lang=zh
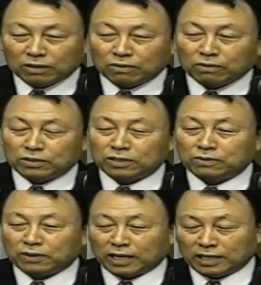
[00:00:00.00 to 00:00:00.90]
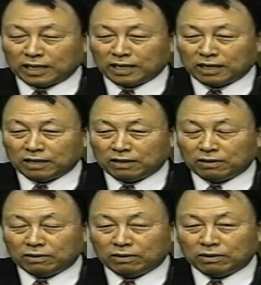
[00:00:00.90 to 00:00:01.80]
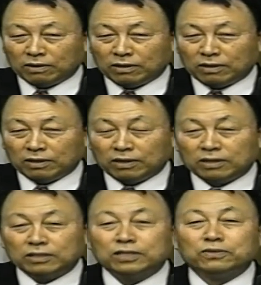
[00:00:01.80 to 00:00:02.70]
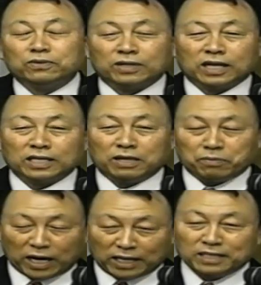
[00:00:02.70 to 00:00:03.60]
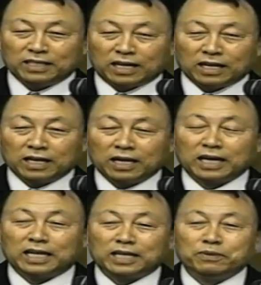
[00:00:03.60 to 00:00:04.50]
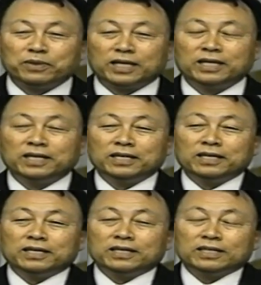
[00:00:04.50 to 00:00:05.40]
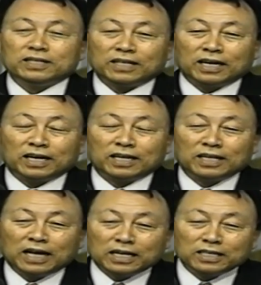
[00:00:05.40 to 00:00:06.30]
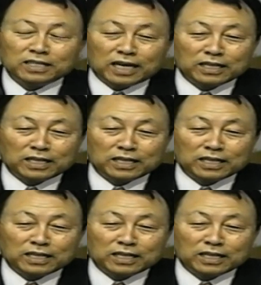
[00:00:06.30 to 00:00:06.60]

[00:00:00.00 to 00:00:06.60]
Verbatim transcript: 要洗干净了呀，怎么还要洗一次呢？我也知道这麻烦，我也知道，我也不想洗。